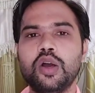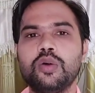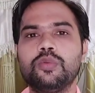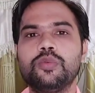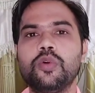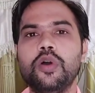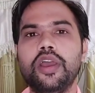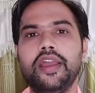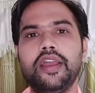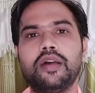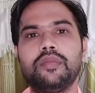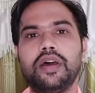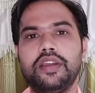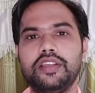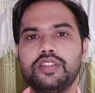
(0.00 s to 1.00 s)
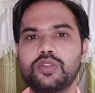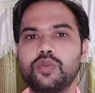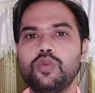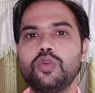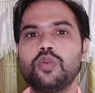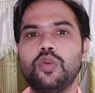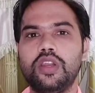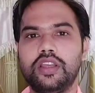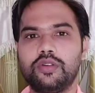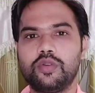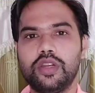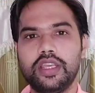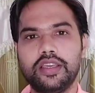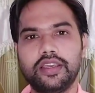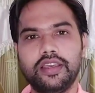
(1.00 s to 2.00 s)
वो है हमारे स्कूल खुलने को
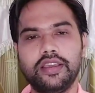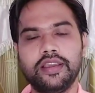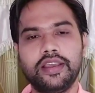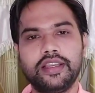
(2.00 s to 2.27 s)
लेके